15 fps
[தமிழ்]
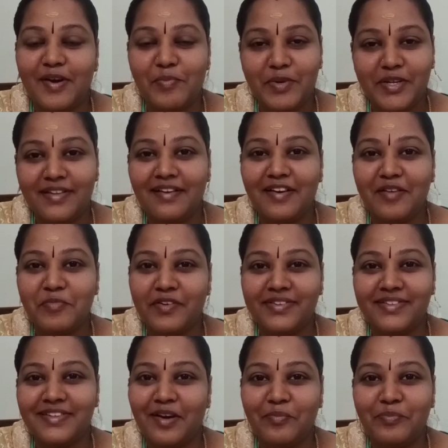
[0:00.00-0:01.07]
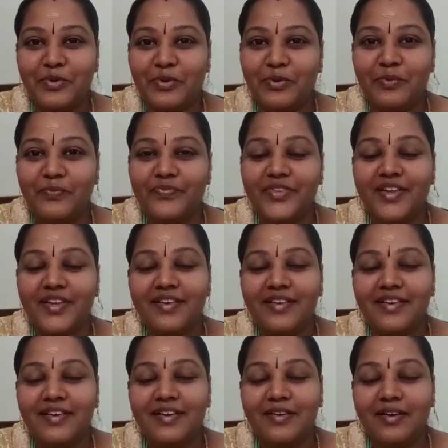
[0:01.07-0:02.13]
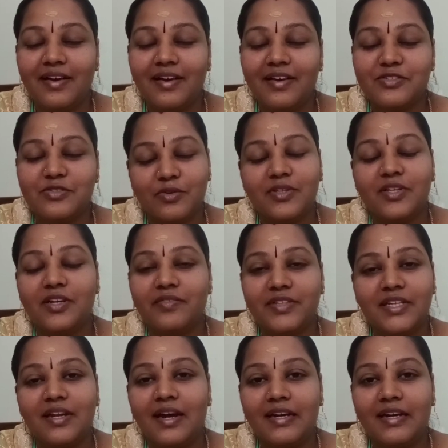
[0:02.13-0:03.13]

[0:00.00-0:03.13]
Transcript: அப்படி தான் நம்ம வந்து நம்புகிறோம் சுதந்திரம் வந்து